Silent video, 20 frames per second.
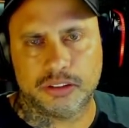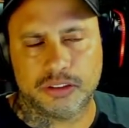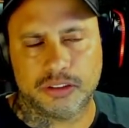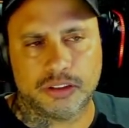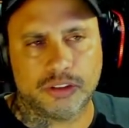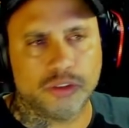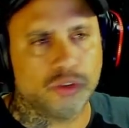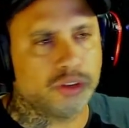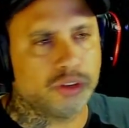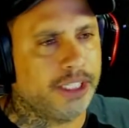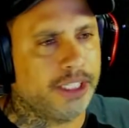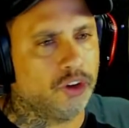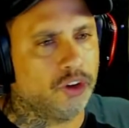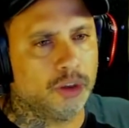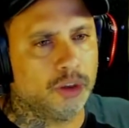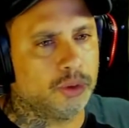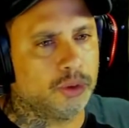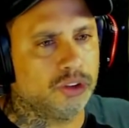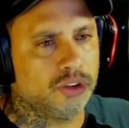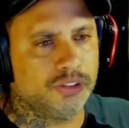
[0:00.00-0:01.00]
não tem
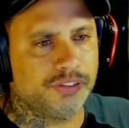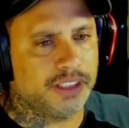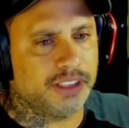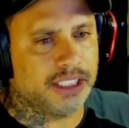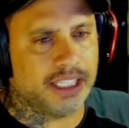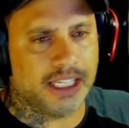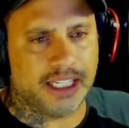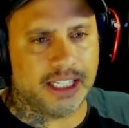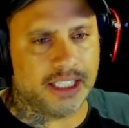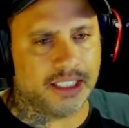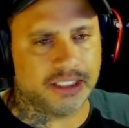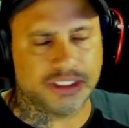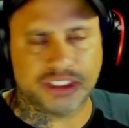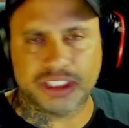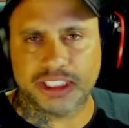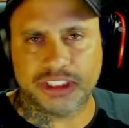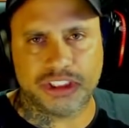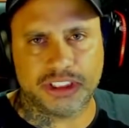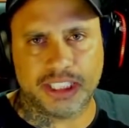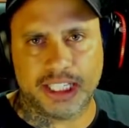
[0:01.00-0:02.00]
como não ficar
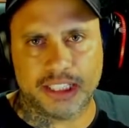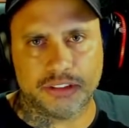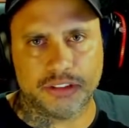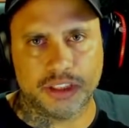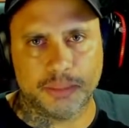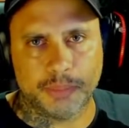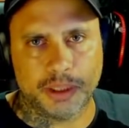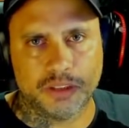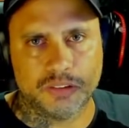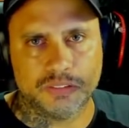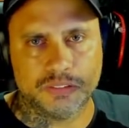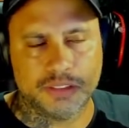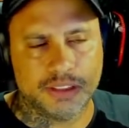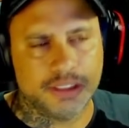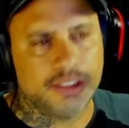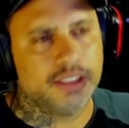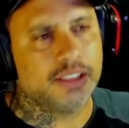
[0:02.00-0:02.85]
chateado, irmão.